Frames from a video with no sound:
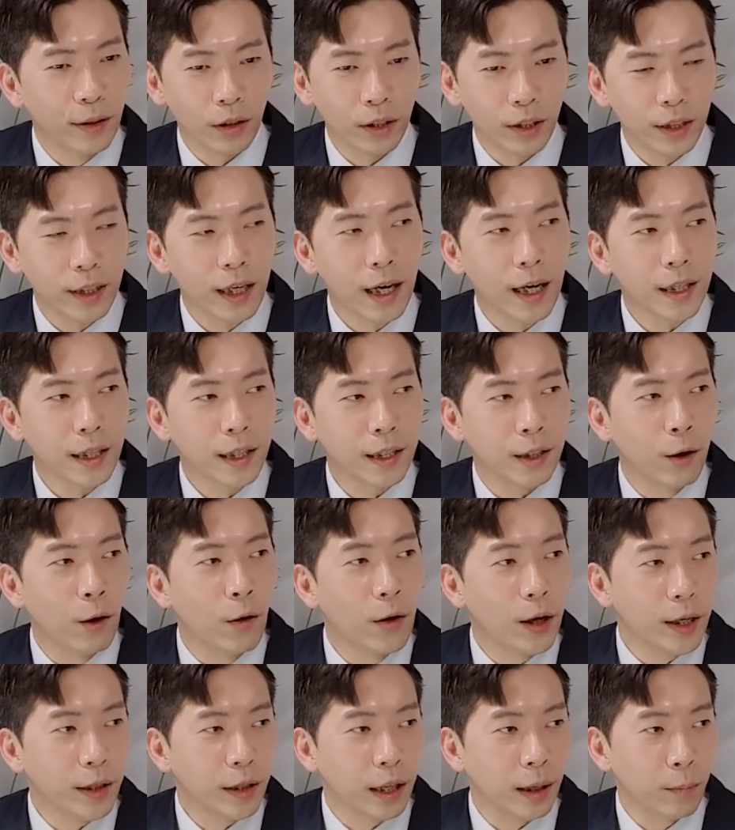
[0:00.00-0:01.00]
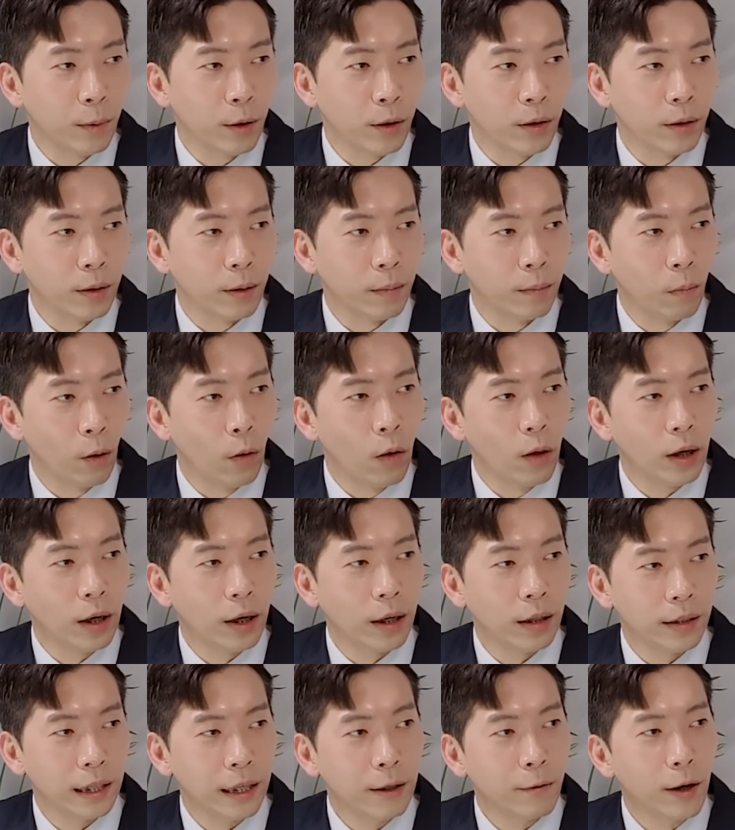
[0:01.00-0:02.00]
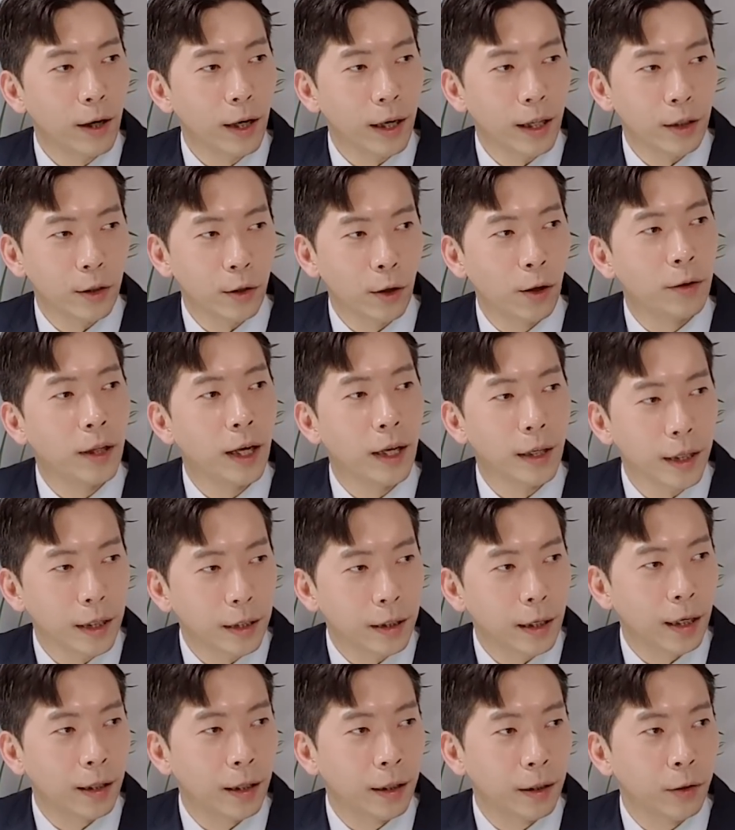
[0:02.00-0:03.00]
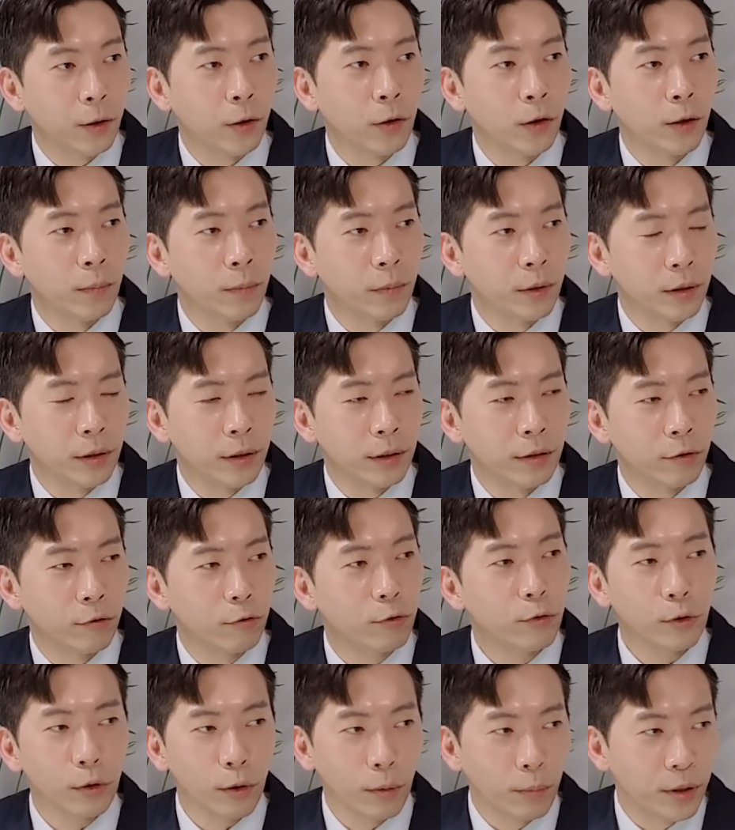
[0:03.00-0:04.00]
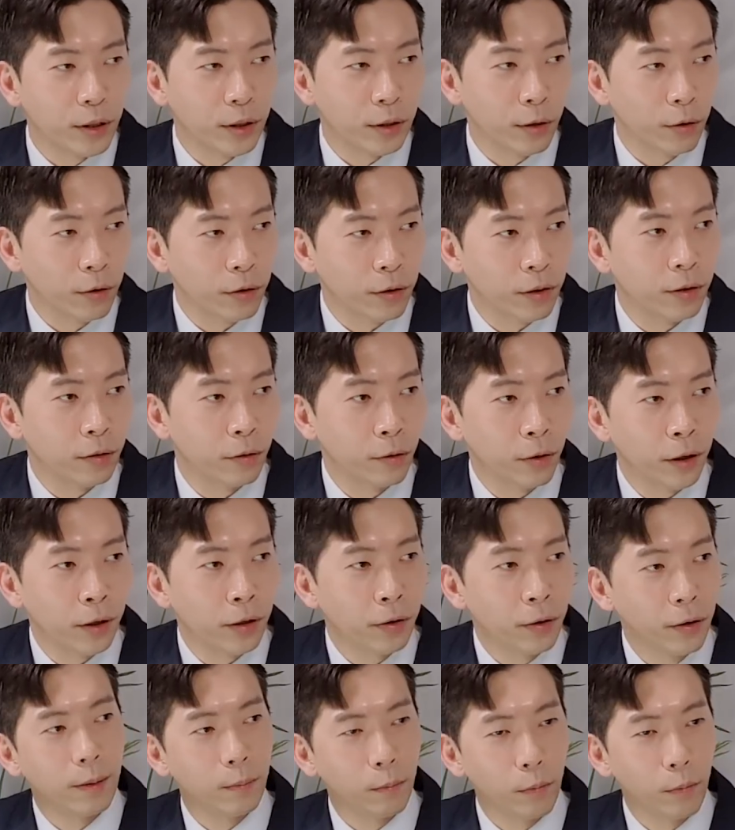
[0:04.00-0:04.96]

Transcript: 시간이 0이 되면 뭔가 상황이 전환이 되는 경험들을 수도 없이 겪은 거예요.